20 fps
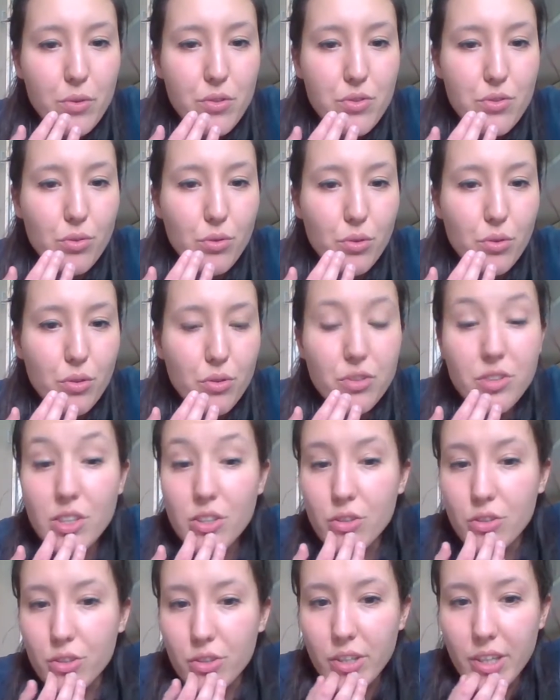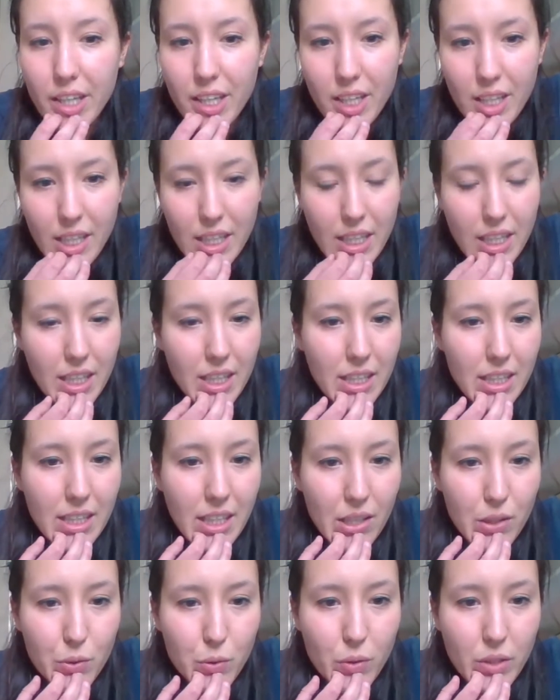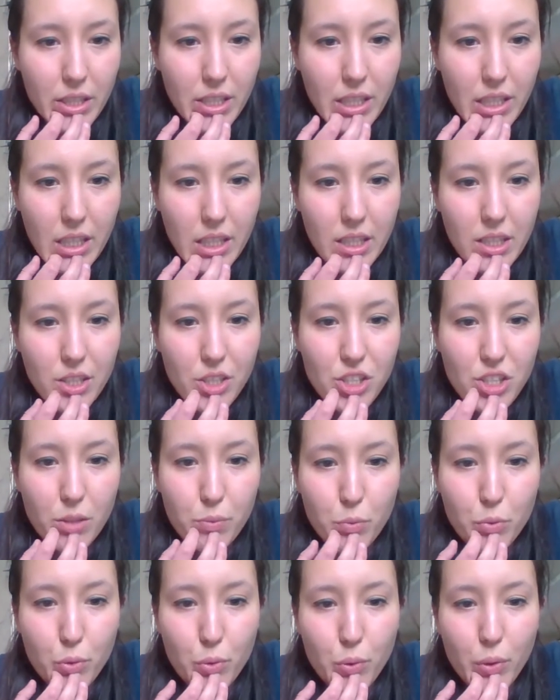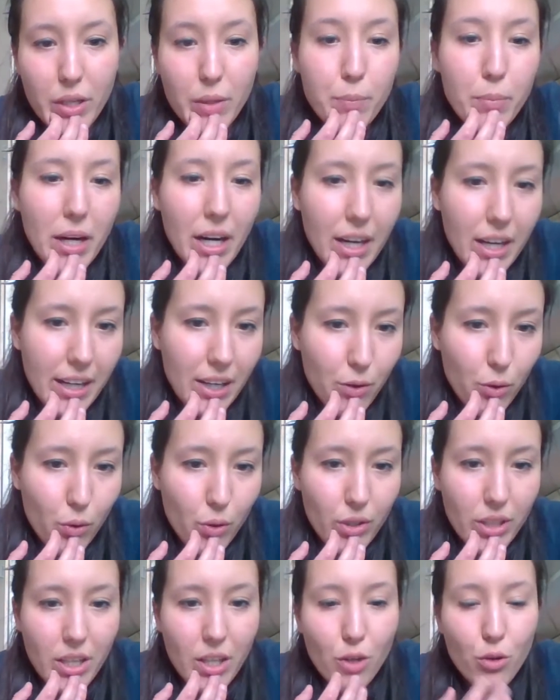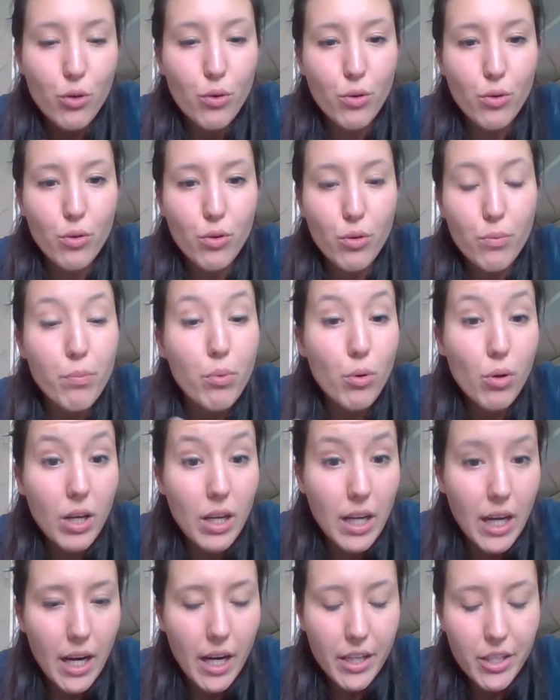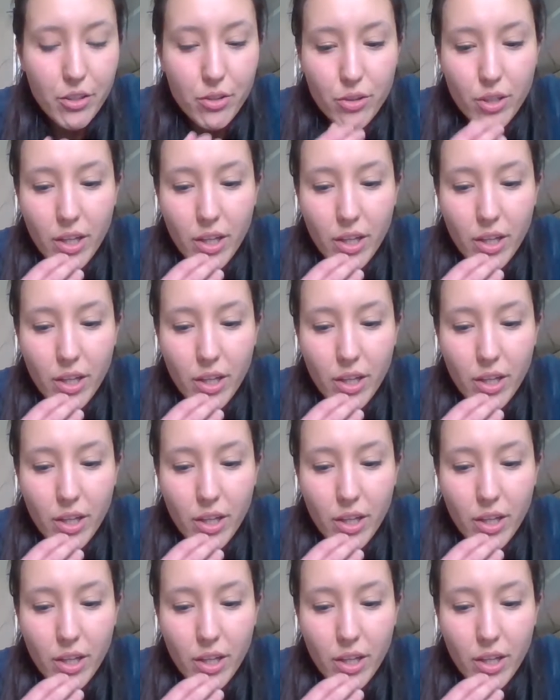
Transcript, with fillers: questo signore eh, dandogli diciamo riparo nel loro pollaio.